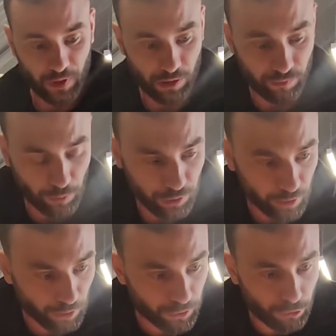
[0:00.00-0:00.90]
z dwóch
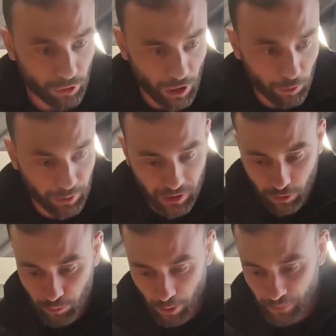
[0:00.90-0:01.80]
stron skrzynia obite
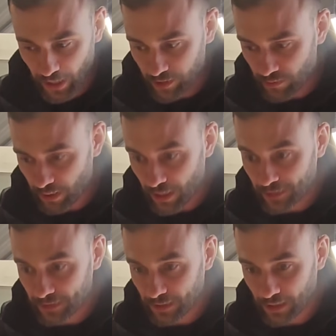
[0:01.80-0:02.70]
gumą, na jednym
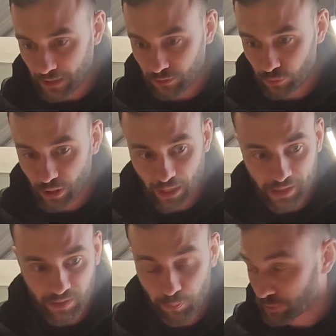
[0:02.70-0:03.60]
elektryka, druga jest